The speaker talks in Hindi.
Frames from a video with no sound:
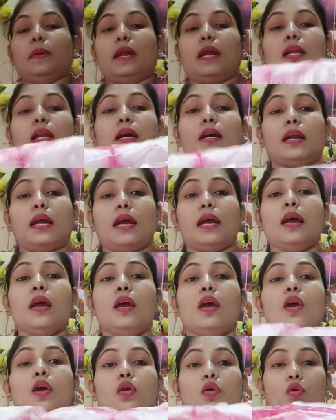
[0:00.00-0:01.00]
ही प्यारा लग रहा
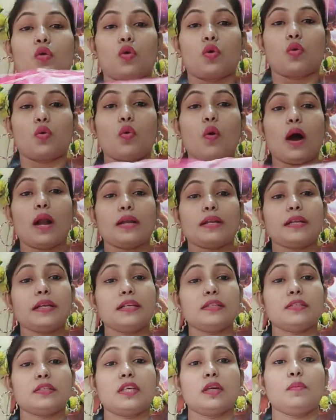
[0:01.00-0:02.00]
है
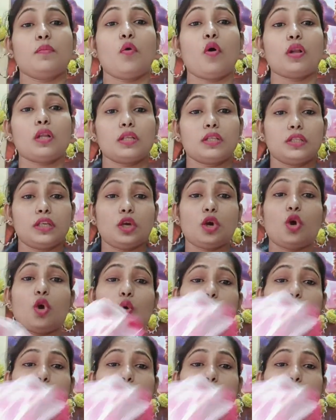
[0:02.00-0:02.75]
क्वालिटी इसकी बहुत अच्छी है